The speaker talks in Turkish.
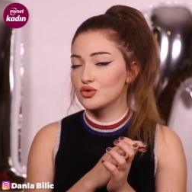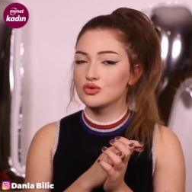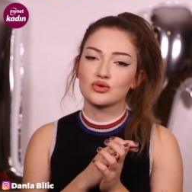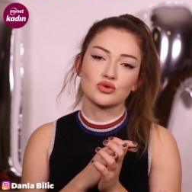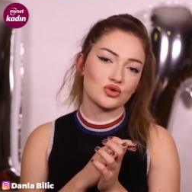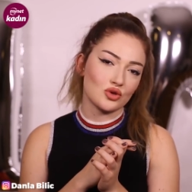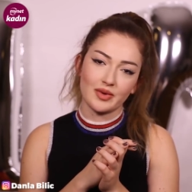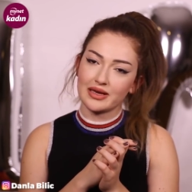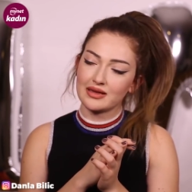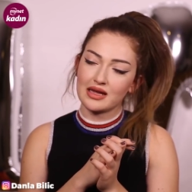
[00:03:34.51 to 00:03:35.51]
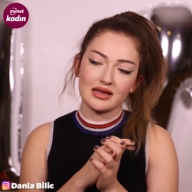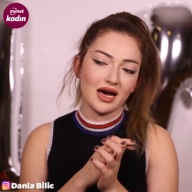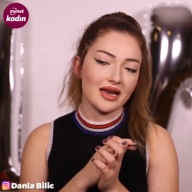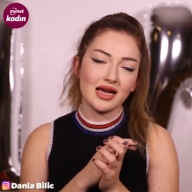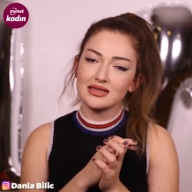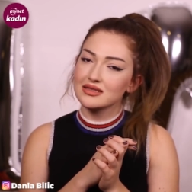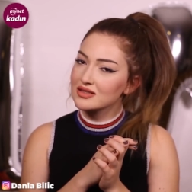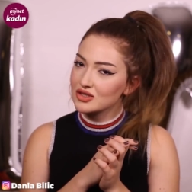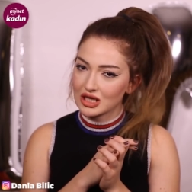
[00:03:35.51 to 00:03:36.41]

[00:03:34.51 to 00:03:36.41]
rujunuzu sürmekten, eyelinerınızı